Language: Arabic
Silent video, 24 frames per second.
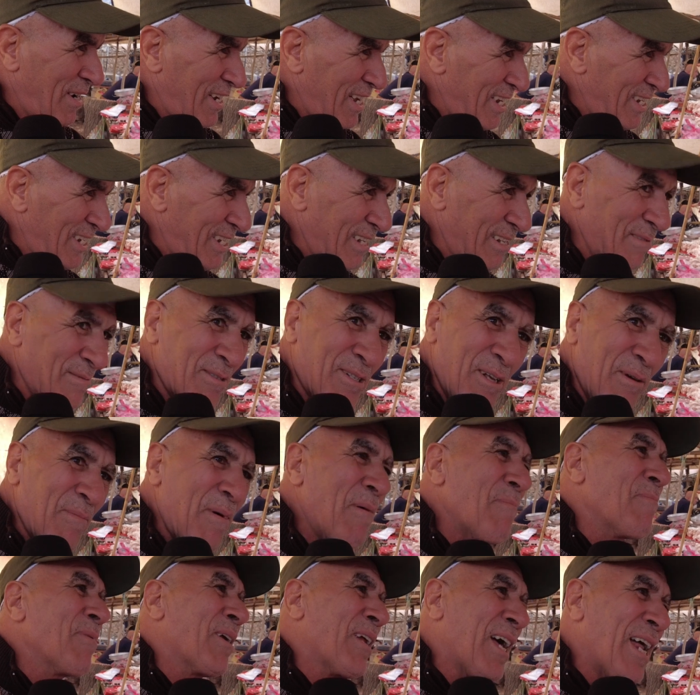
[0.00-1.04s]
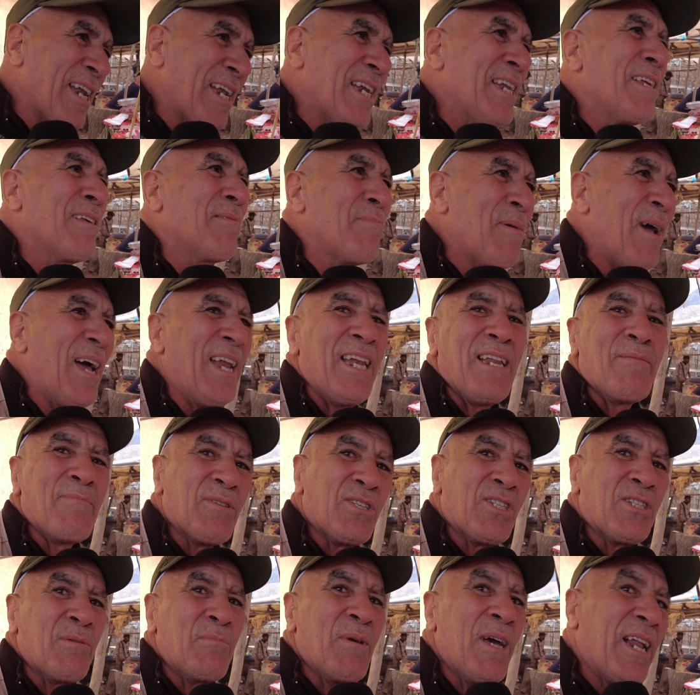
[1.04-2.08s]
ما كاينش زعما من قال لي باع عليه من
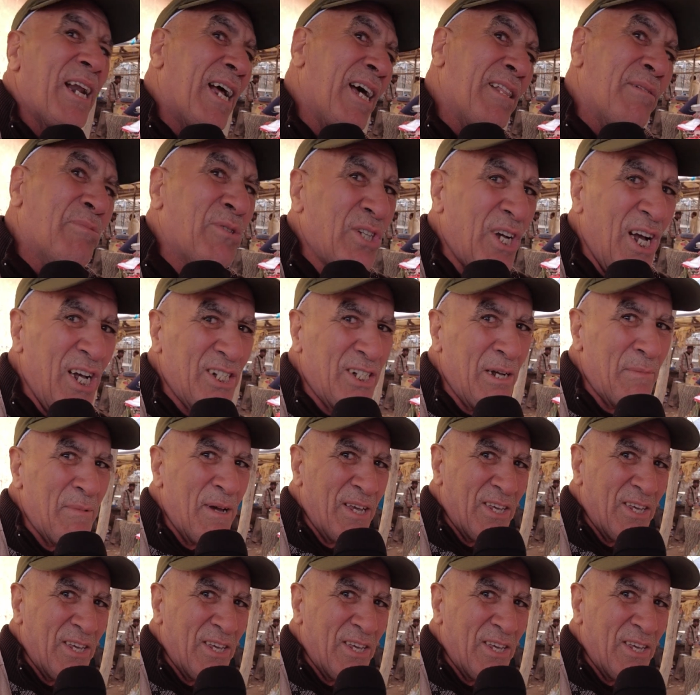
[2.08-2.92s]
600 راه غادي بشي حاجه ما